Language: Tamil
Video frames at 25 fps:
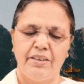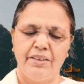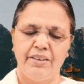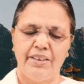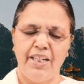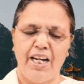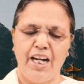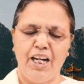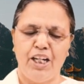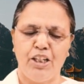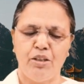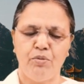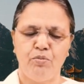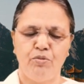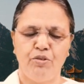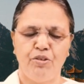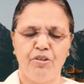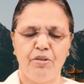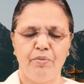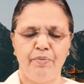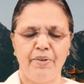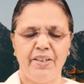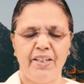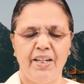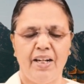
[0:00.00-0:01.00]
யார்
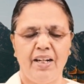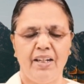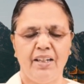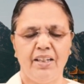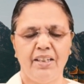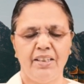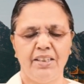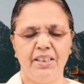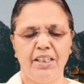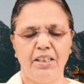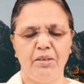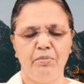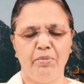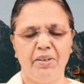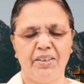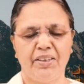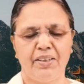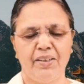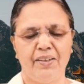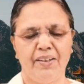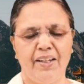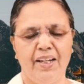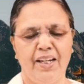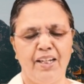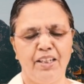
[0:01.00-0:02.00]
முழுமையாக
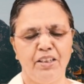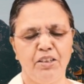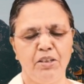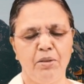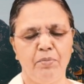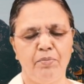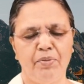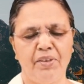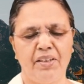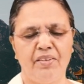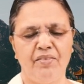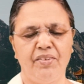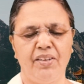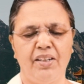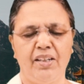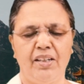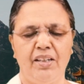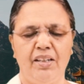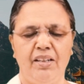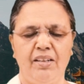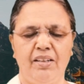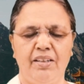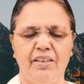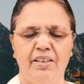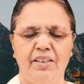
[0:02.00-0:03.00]
எண்பத்தி நான்கு
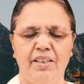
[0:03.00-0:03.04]
பிறவிகள்